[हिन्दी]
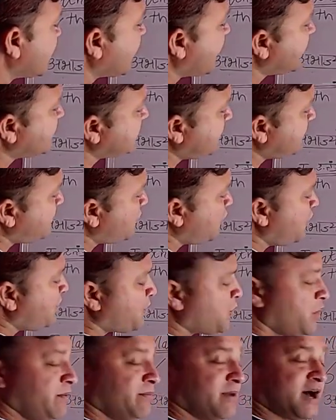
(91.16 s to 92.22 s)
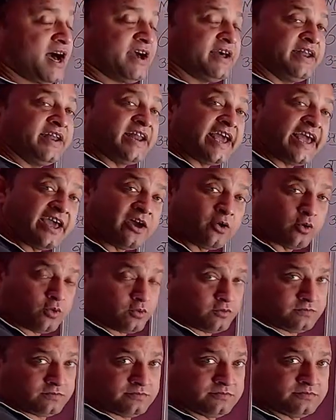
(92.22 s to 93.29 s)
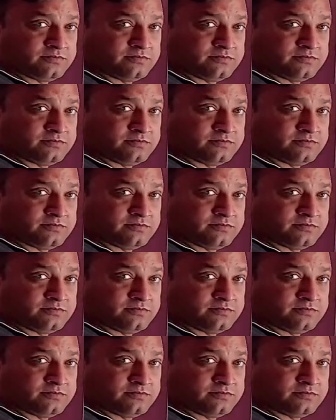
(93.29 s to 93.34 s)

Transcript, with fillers: और संख्या से पूरी पूरी भाग न हो